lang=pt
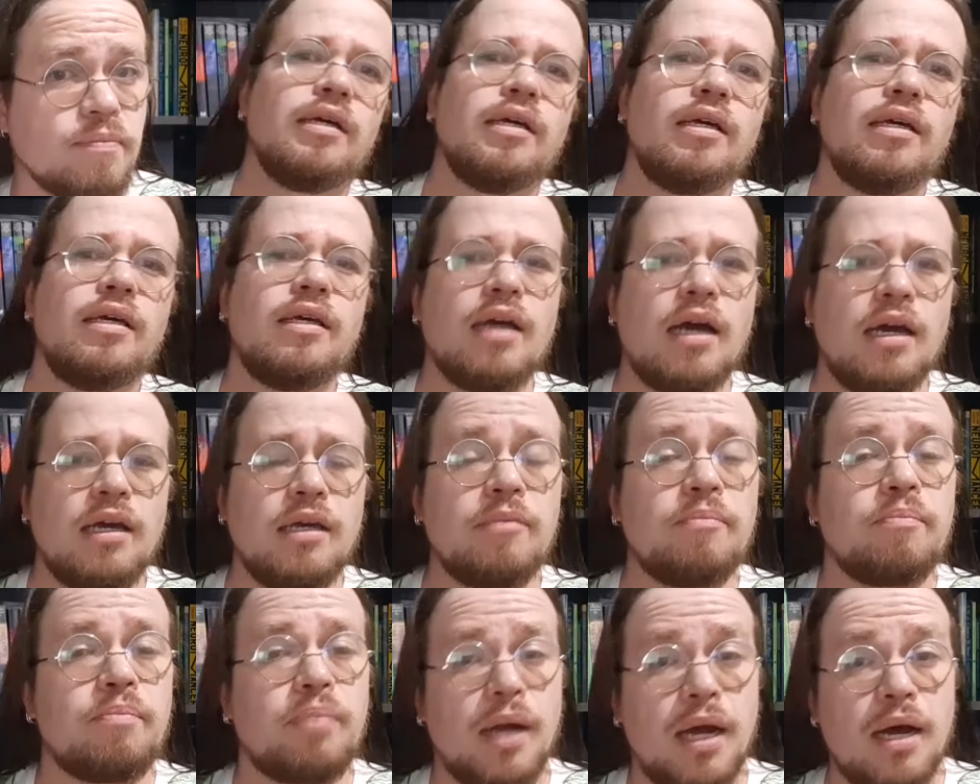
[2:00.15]
E aí,
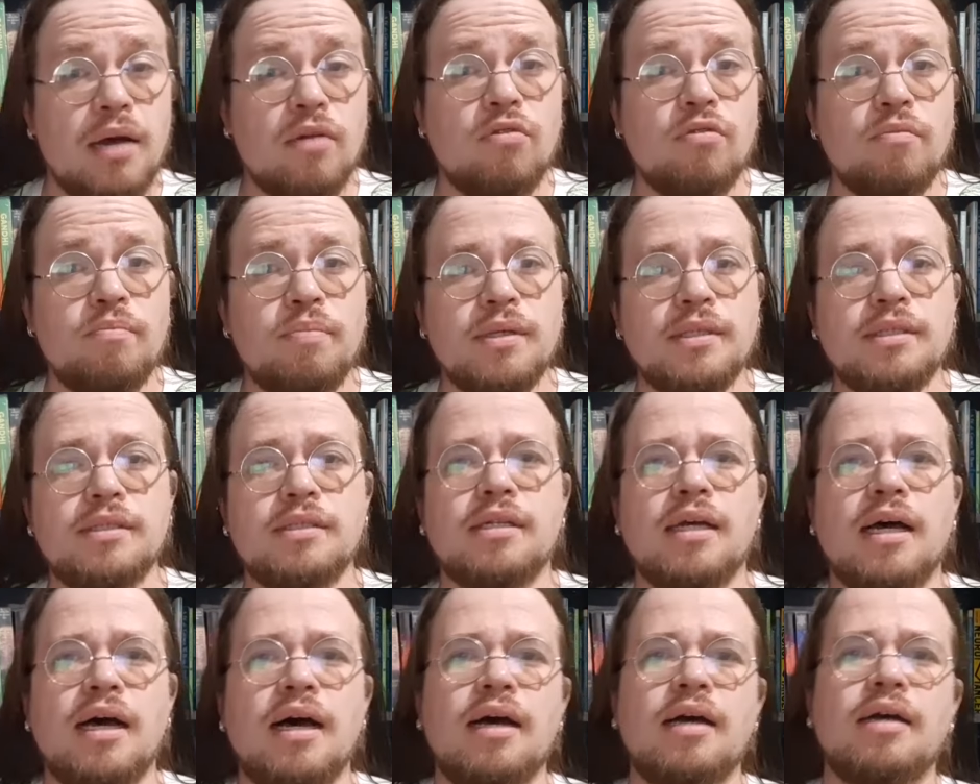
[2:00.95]
para
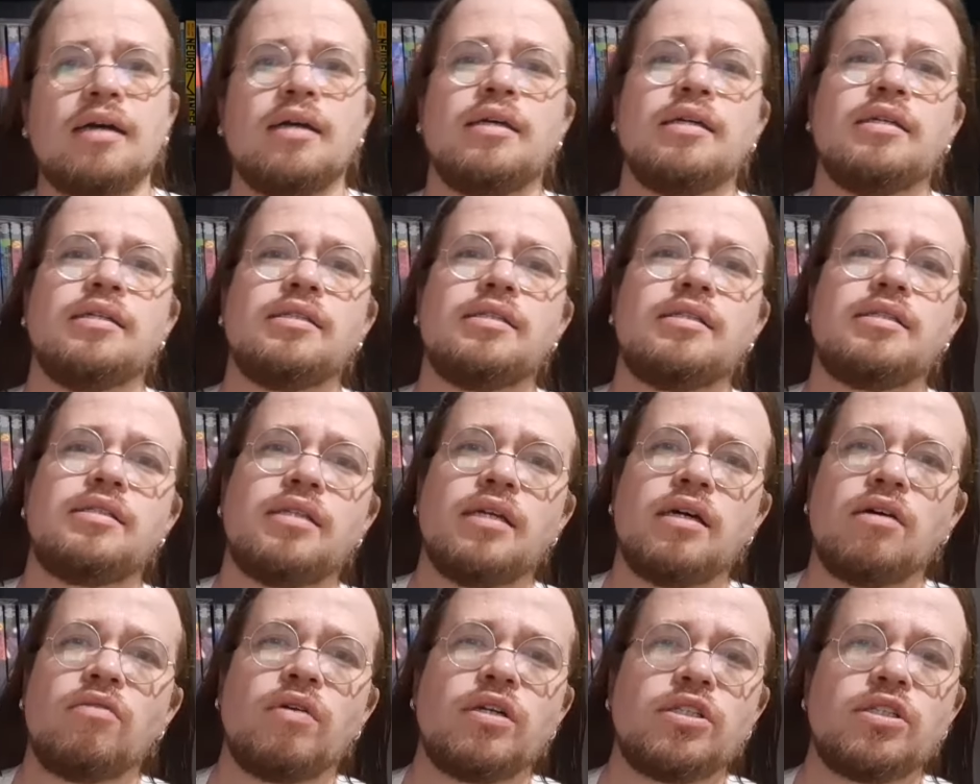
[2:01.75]
compensar, são